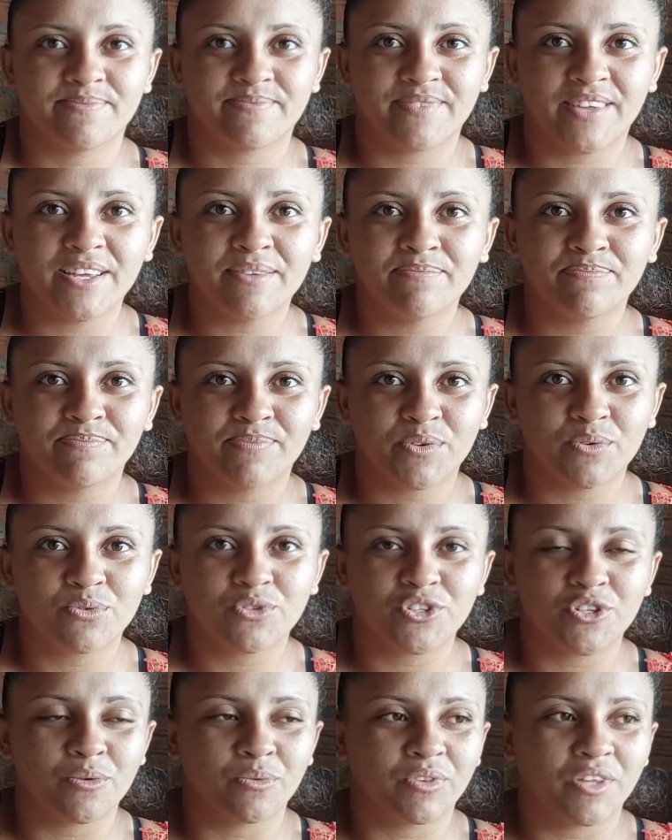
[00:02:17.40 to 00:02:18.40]
Né? Os
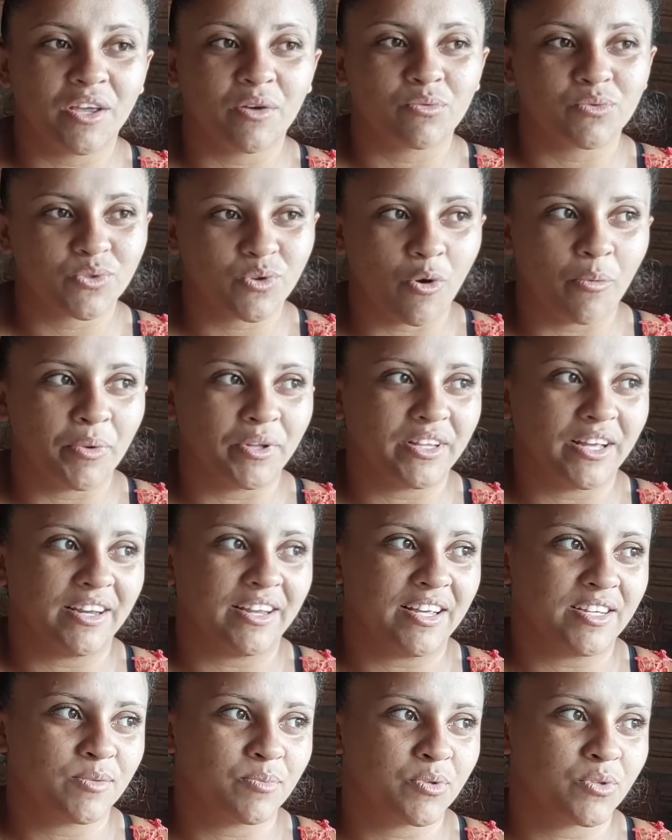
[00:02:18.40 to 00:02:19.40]
tiros tem uns comentários que
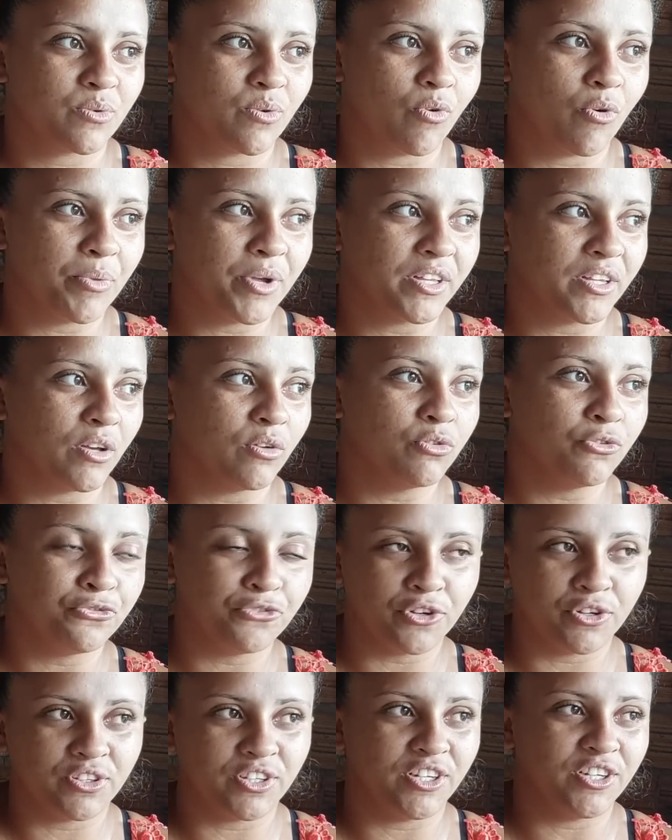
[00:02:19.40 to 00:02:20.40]
as pessoas comentam, eu não
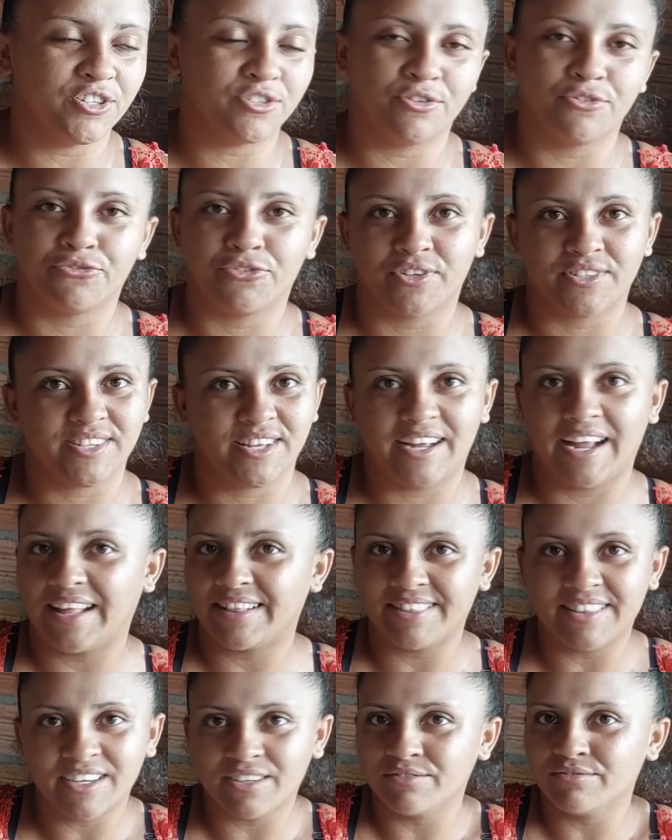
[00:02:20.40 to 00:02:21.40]
fico triste, não fico
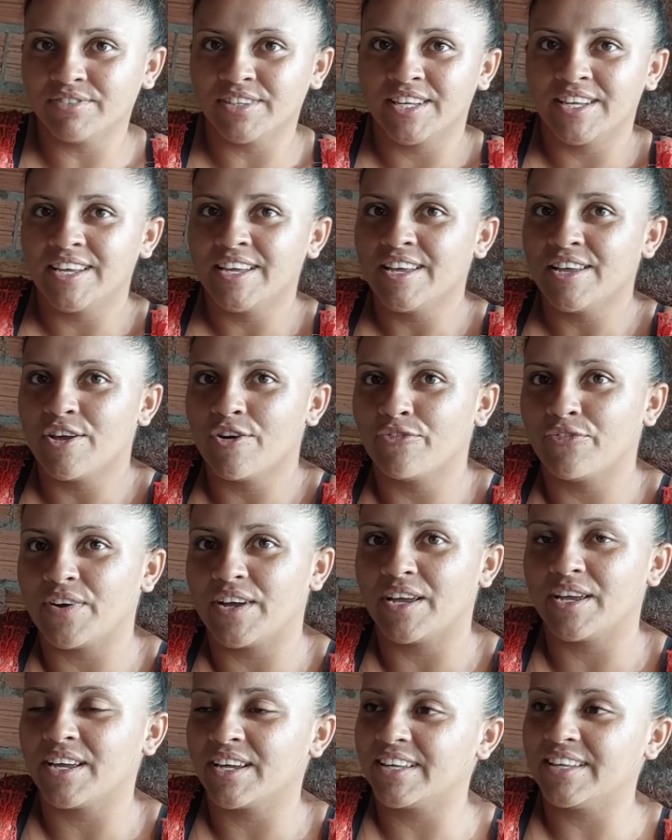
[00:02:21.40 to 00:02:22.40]
zangado, não. Eu,
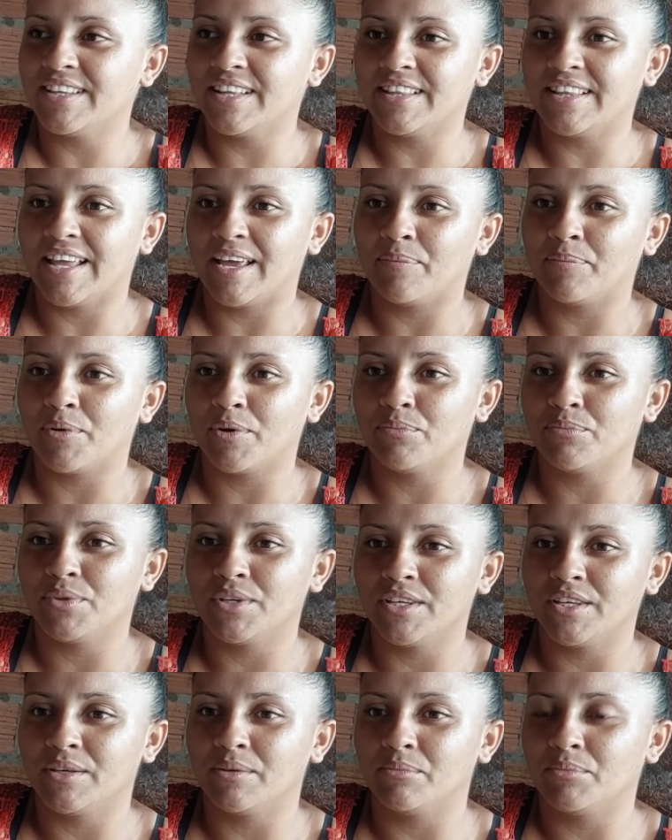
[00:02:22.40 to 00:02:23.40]
é, aquilo ali é pra
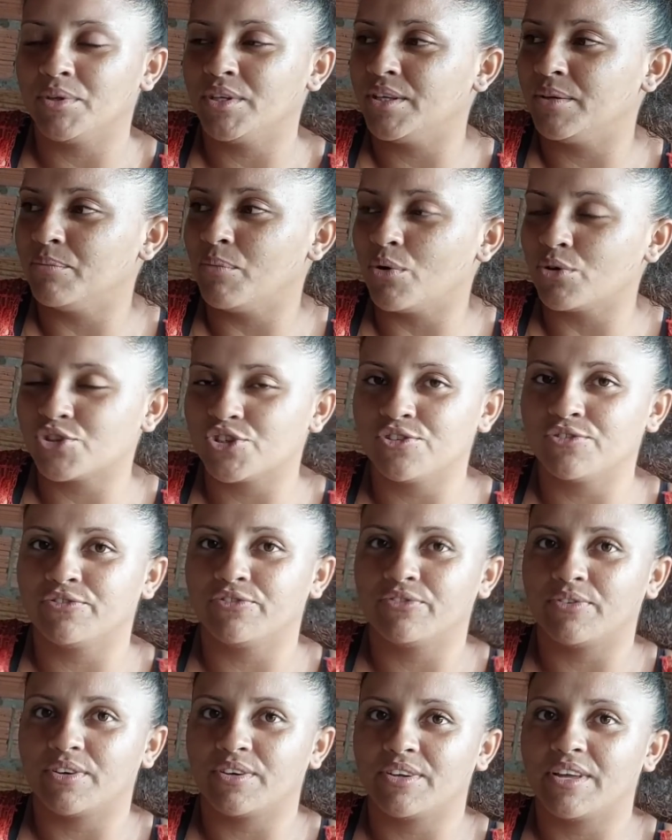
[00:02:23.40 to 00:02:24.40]
me, me motivar. Fazer
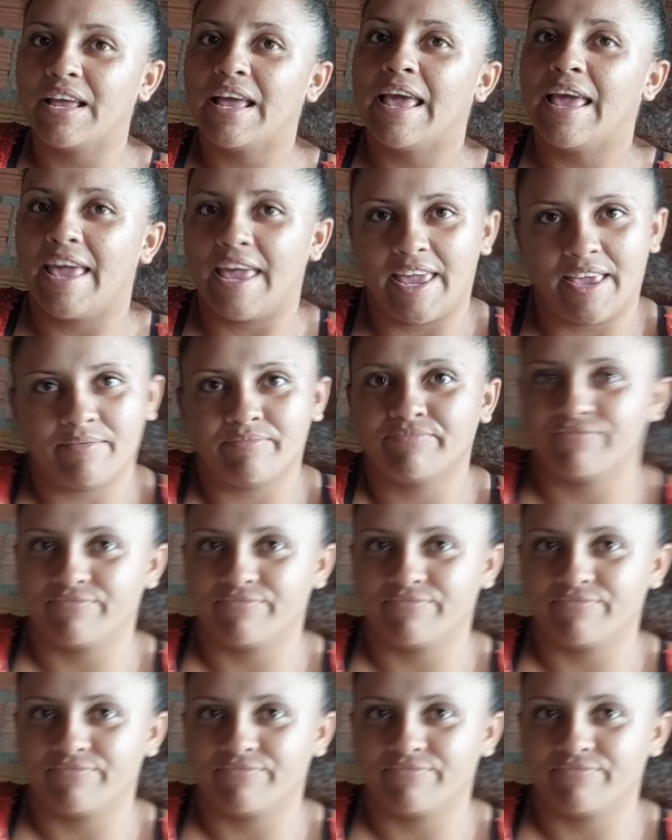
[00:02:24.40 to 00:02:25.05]
mudança é. também,